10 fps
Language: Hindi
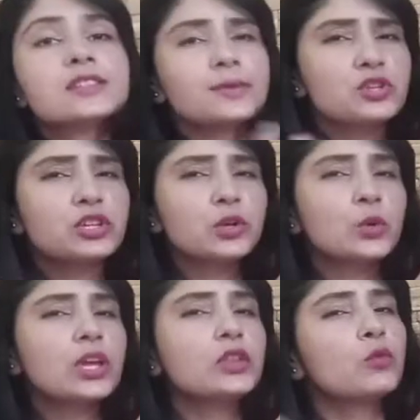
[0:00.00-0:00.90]
सब शेयर
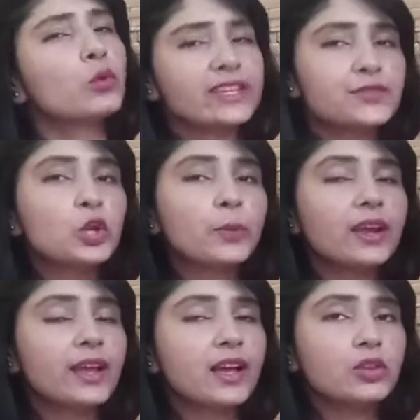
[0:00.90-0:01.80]
करूंगी तो वो नेक्स्ट वीडियो में
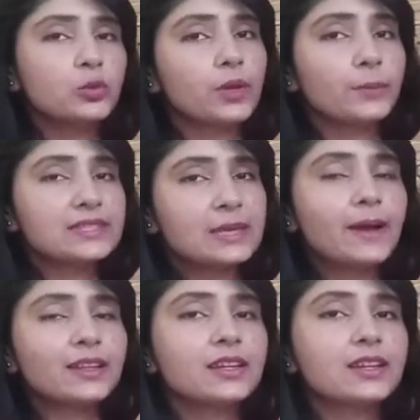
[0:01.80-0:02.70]
रहेगा तो अभी हम इसकी
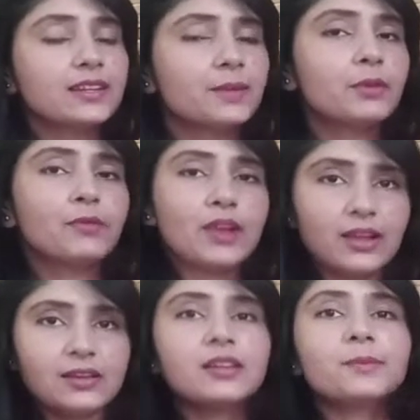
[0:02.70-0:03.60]
बात नहीं करते हम
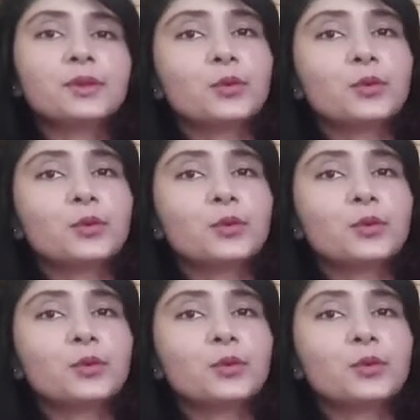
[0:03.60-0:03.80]
फिलहाल अपने uh,